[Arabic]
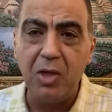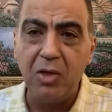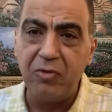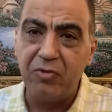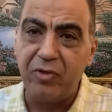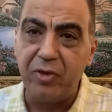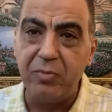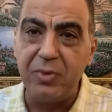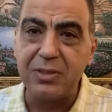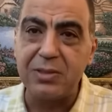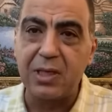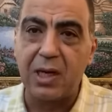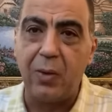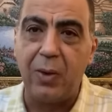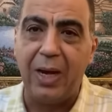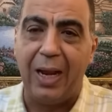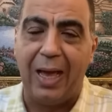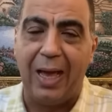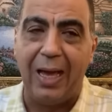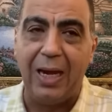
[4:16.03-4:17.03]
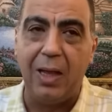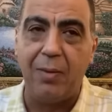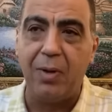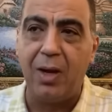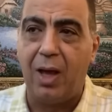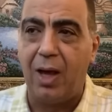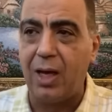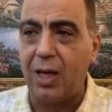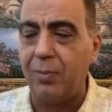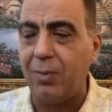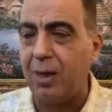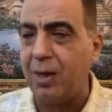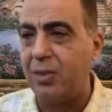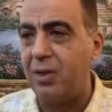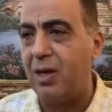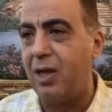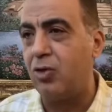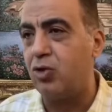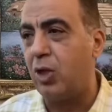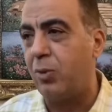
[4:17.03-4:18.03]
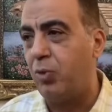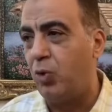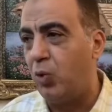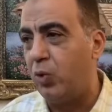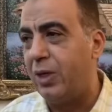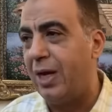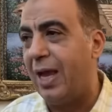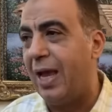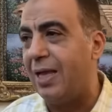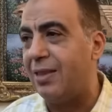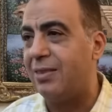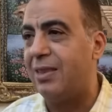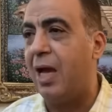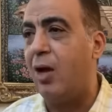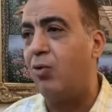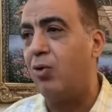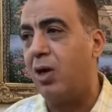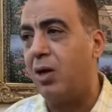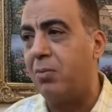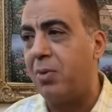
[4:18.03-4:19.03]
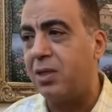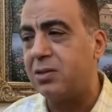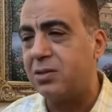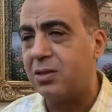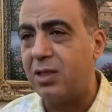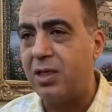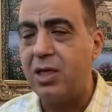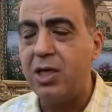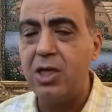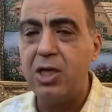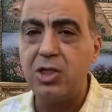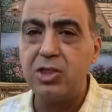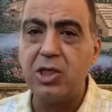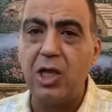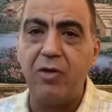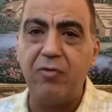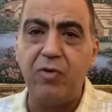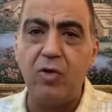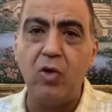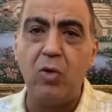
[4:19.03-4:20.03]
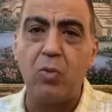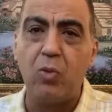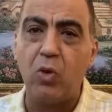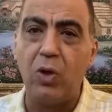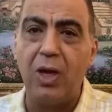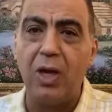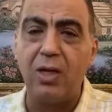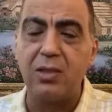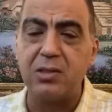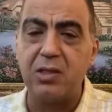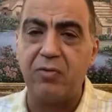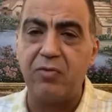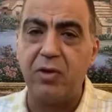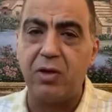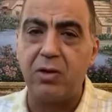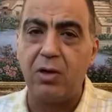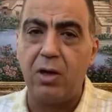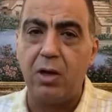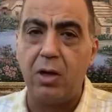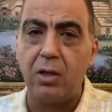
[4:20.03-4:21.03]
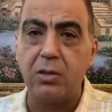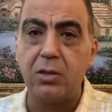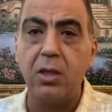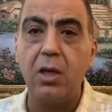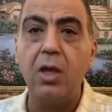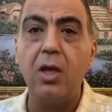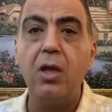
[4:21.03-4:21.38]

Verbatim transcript: في مصر والعالم العربي الذين يتابعون الدوري المصري شايفينهم كلها صفقات